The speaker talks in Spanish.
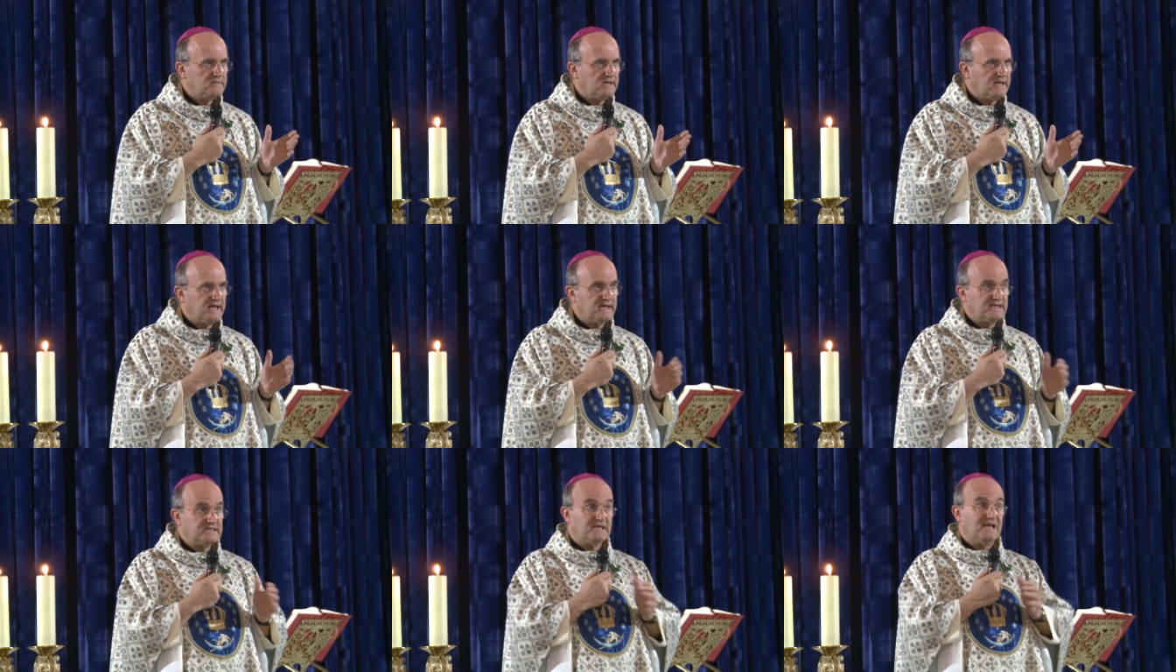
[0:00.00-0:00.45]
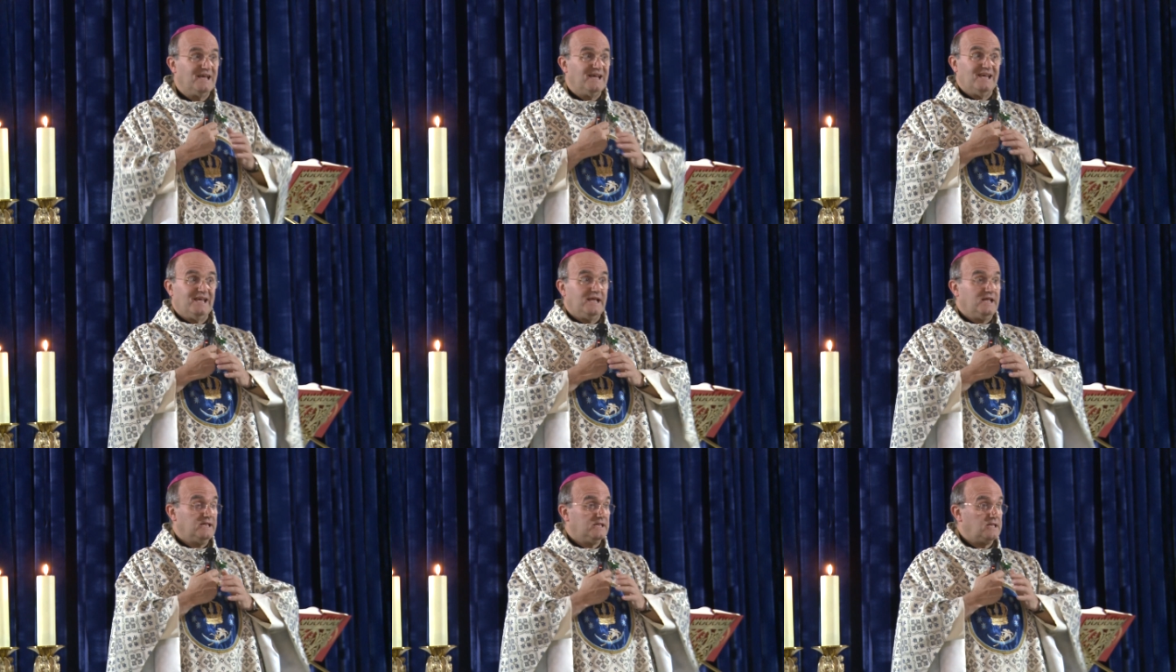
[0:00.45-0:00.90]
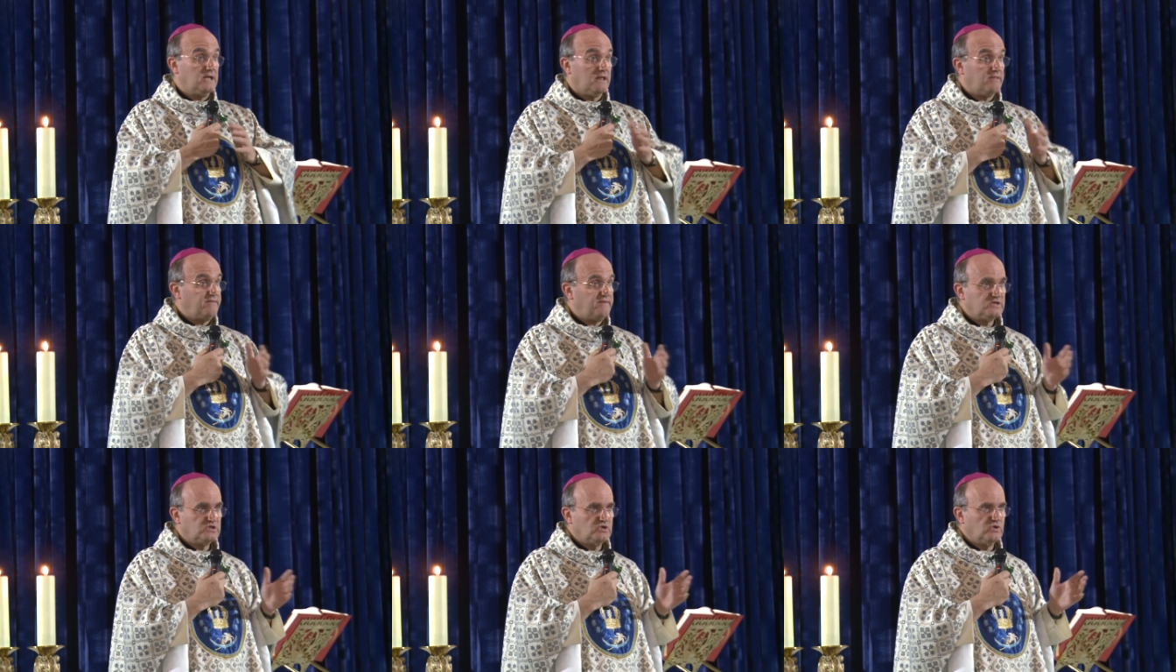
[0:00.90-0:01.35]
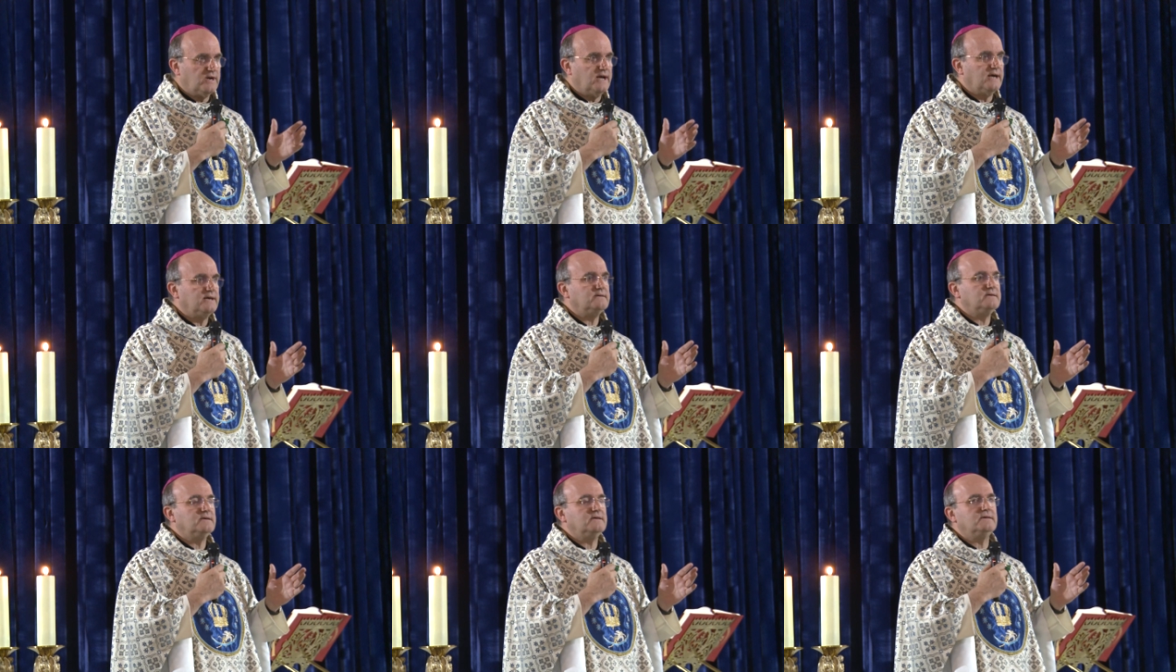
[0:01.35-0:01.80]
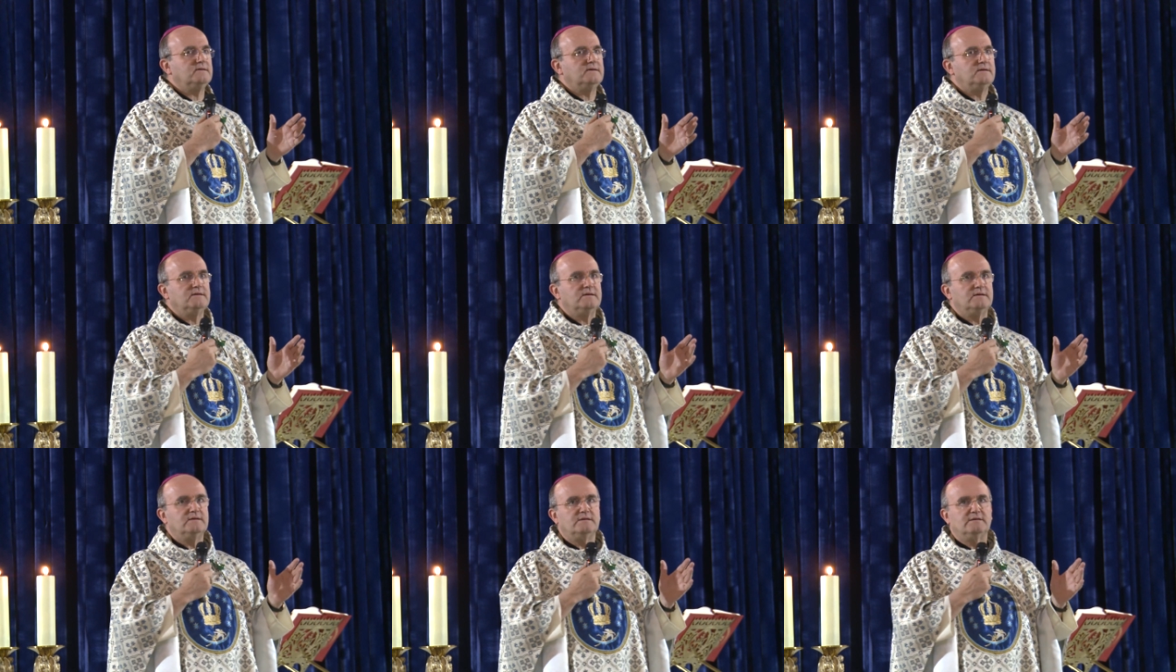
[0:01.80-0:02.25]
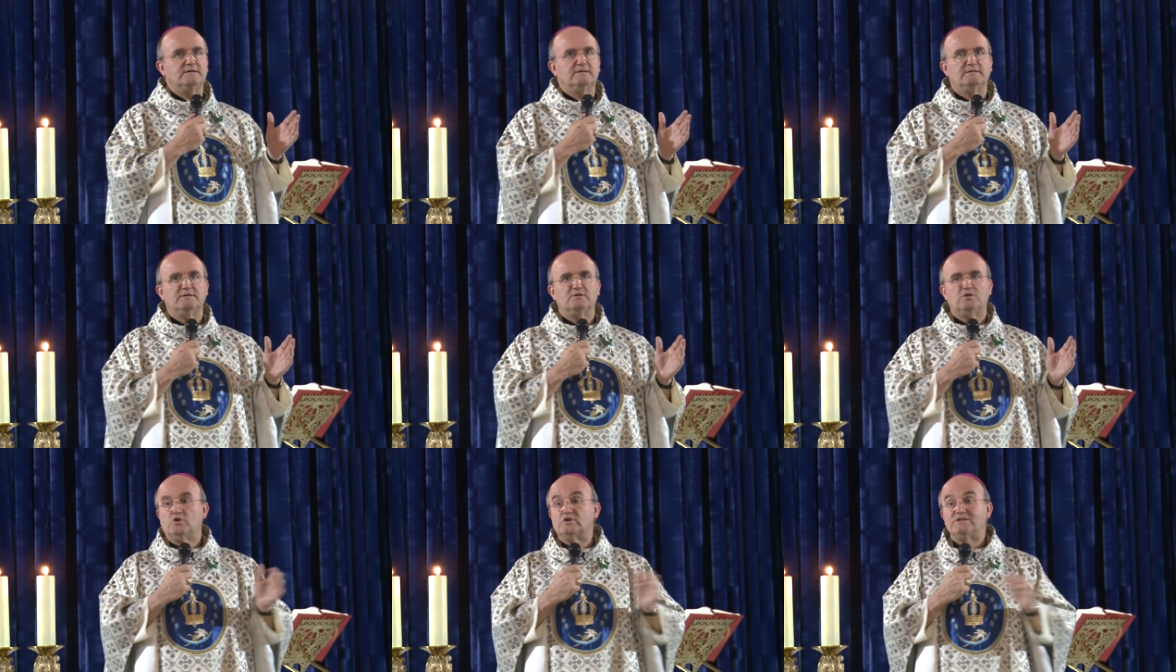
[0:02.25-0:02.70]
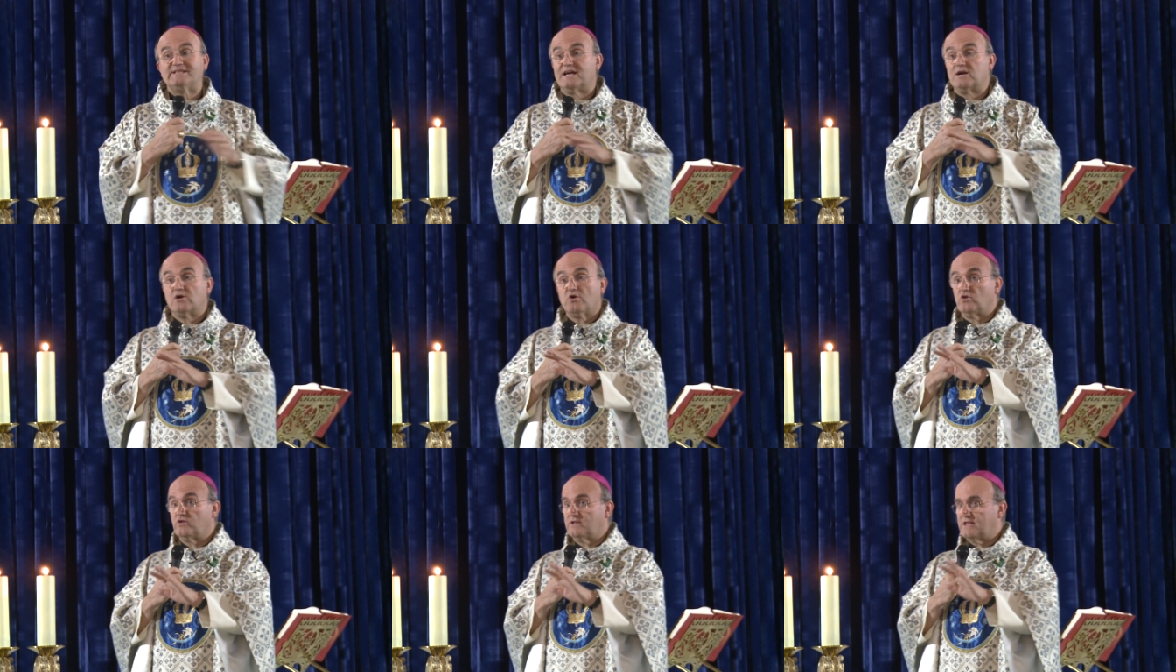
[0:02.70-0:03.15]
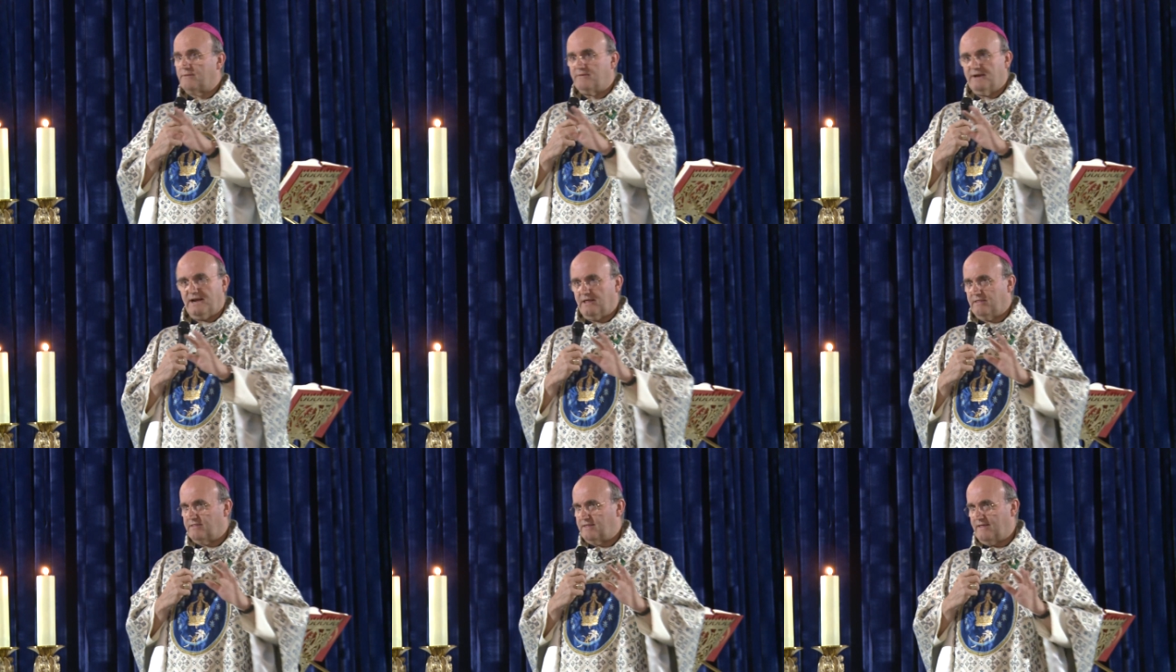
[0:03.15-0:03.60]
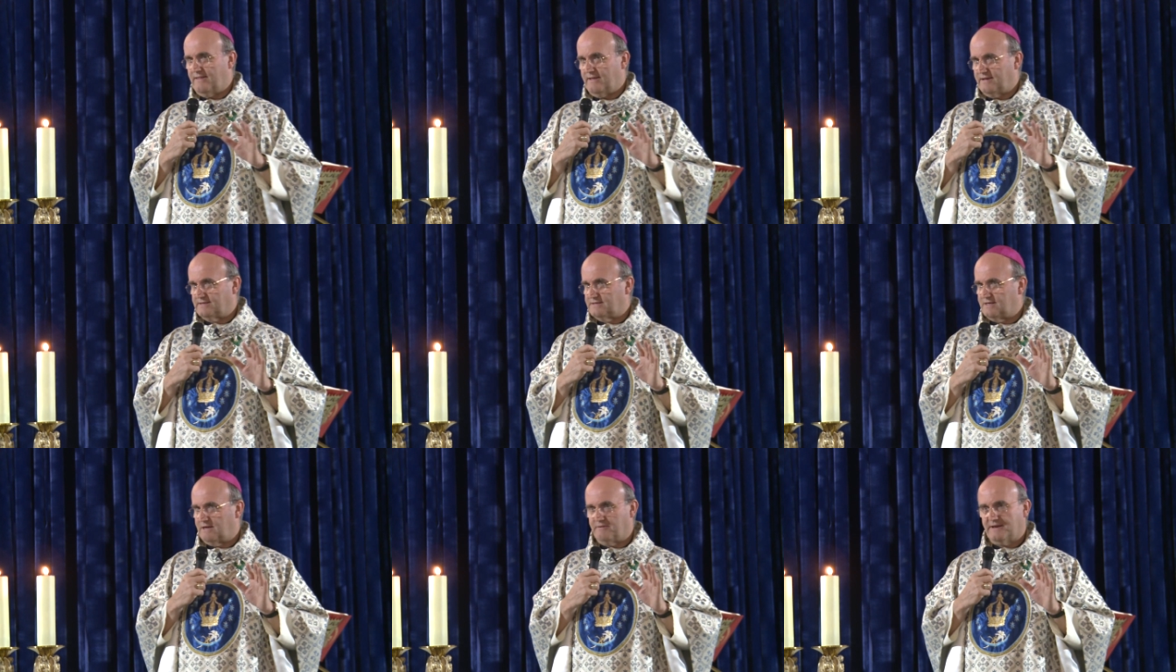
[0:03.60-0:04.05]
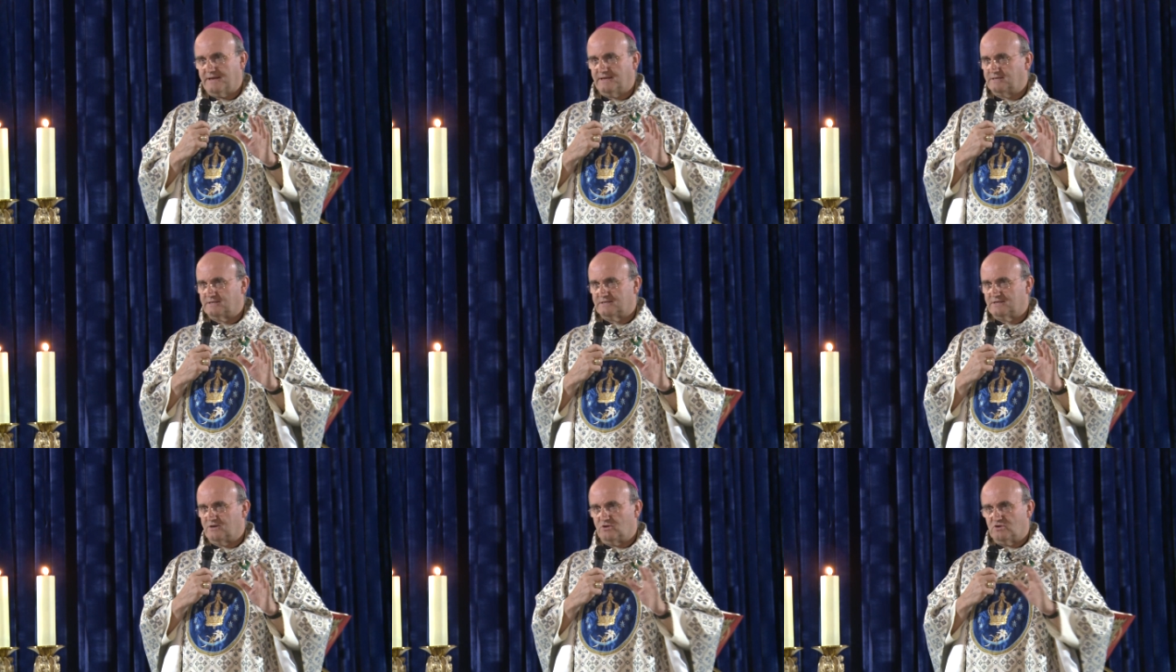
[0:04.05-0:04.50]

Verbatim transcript: Ella es intercesora. No están contabilizadas, ¿sabéis?